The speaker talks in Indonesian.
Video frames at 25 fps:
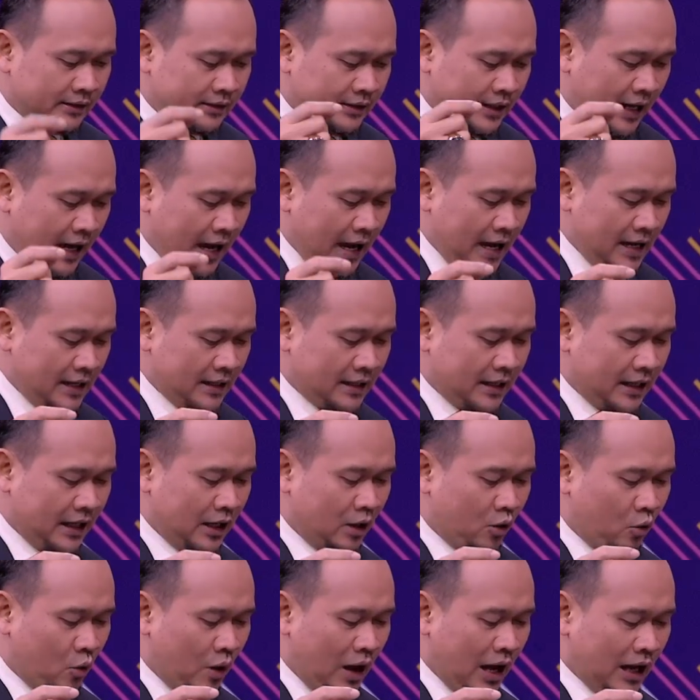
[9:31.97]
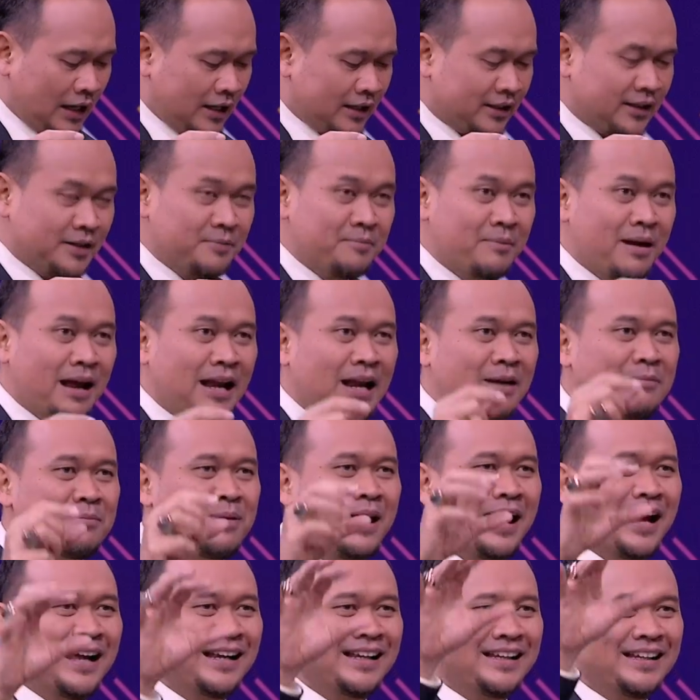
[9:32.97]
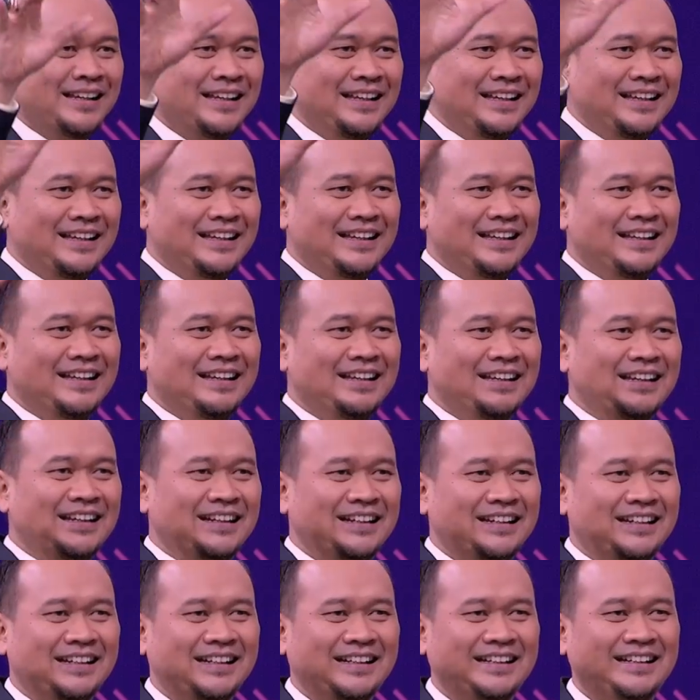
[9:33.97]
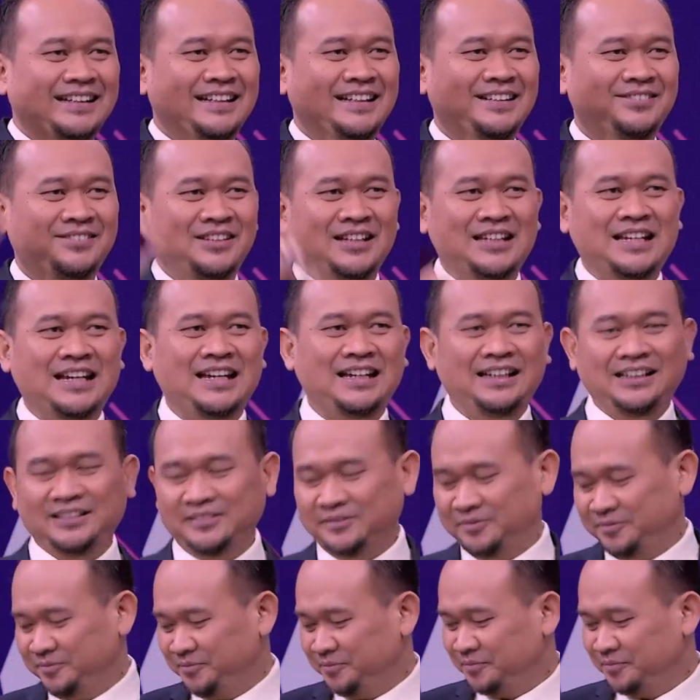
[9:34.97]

yang keluar di malam hari. Namanya?